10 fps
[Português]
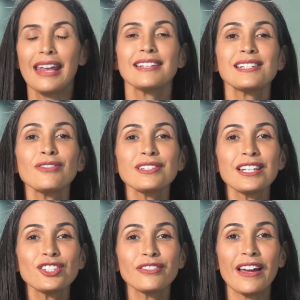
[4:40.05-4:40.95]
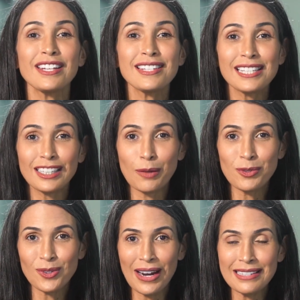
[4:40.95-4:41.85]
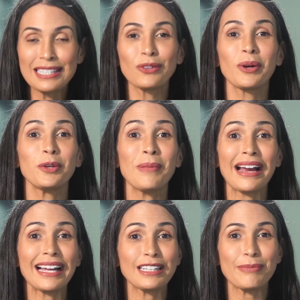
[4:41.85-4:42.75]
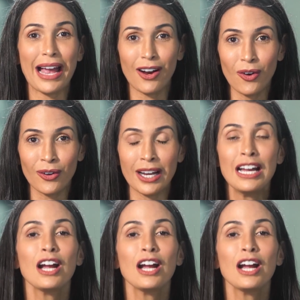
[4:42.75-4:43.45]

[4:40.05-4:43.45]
E se você estiver iniciando a musculação em uma academia agora,